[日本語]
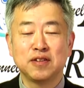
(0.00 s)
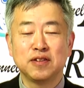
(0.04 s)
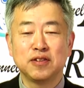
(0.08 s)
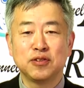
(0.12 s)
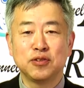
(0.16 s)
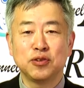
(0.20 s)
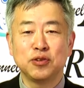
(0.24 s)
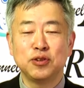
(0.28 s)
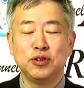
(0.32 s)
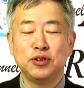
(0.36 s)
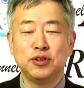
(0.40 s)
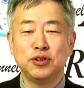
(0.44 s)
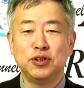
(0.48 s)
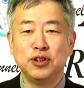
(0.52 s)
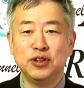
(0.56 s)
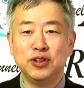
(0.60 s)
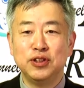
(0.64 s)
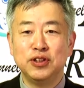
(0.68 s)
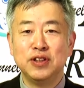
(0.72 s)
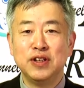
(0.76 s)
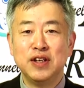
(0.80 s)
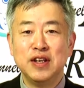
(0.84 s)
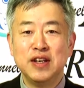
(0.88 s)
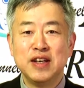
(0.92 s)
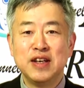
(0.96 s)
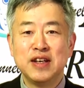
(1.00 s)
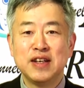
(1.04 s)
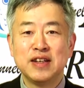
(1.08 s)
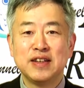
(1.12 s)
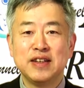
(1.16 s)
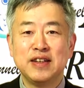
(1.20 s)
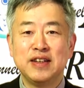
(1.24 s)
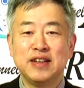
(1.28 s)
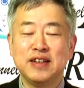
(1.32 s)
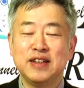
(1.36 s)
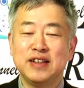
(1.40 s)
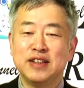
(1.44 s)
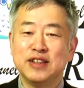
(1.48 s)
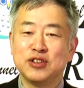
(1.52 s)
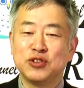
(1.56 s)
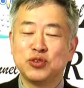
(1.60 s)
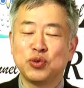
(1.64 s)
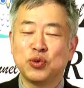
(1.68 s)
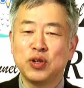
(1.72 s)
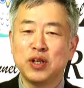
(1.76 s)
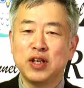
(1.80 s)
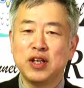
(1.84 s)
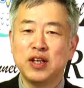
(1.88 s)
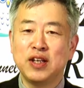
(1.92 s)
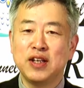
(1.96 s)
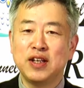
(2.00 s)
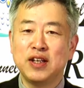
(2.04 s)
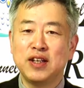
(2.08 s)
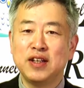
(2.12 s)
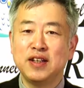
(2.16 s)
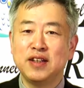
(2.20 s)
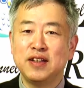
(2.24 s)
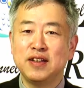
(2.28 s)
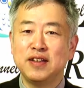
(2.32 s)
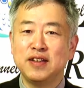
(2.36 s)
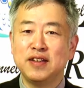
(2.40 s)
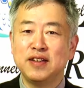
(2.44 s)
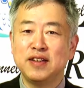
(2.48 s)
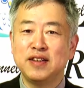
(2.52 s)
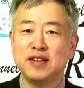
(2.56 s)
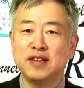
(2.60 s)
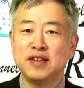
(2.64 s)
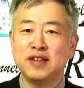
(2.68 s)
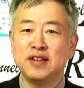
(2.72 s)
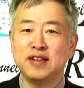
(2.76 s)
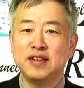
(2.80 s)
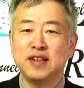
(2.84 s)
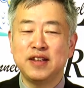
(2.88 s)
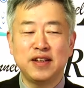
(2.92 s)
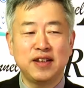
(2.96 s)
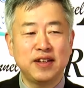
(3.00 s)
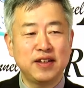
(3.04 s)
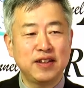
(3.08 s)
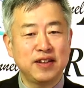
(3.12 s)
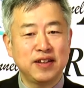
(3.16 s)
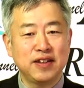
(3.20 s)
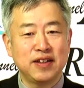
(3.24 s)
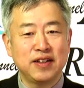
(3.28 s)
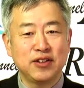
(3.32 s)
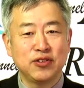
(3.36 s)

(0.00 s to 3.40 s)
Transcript: という、えー、それで、